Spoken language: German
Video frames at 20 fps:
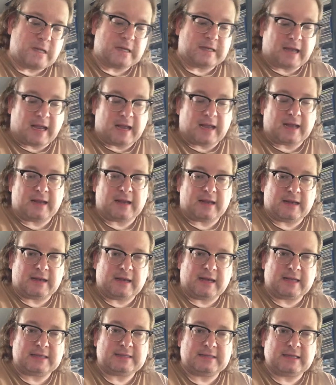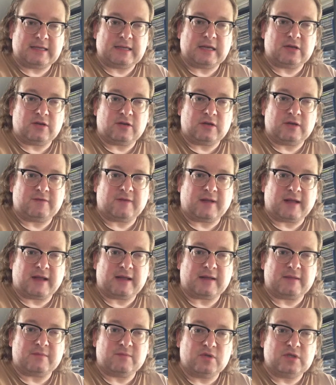da lässt sich natürlich
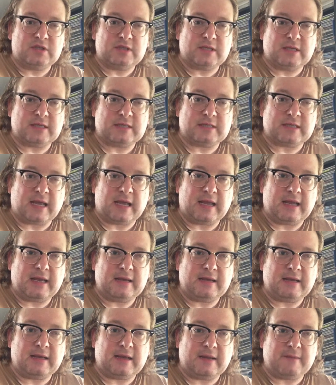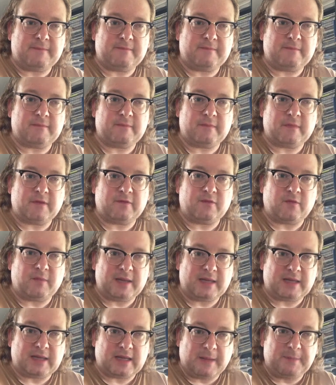fragen, muss das sein? Ähm, für
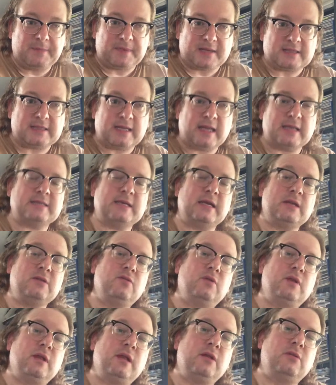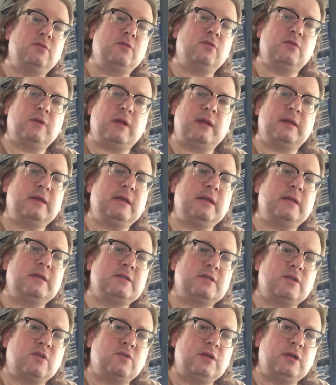mich gibt es derzeit nur die Hero. Die
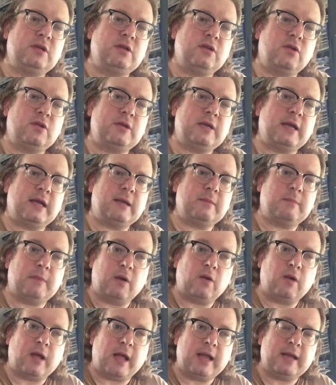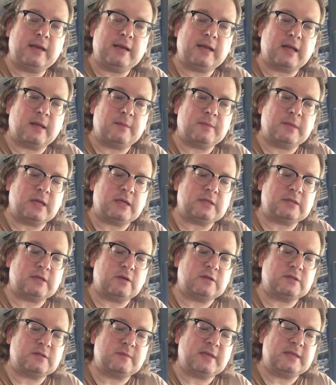Sony-Leute haben auch eigene Kameras
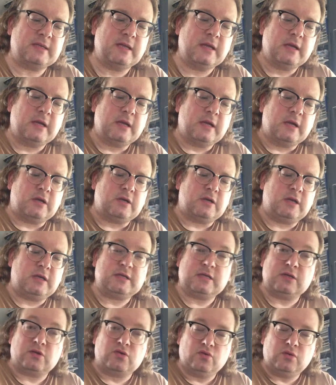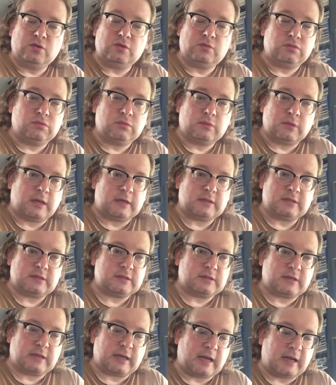rausgebracht. Die sind gut, ganz
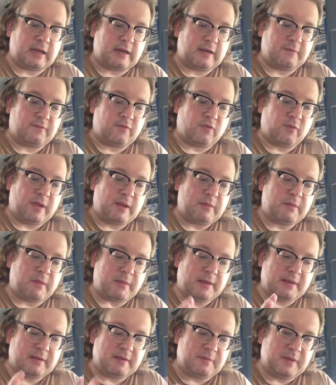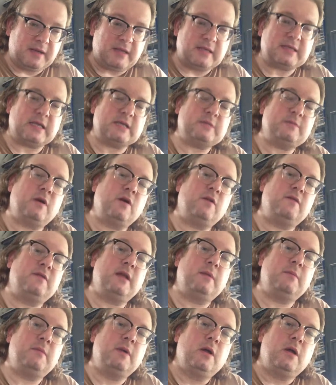kein Problem, aber ich bin jetzt erstmal auf
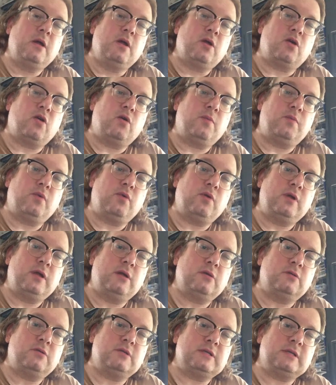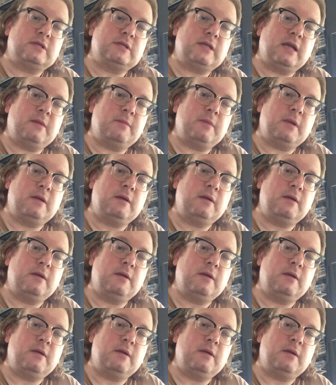dem GoPro Hero-System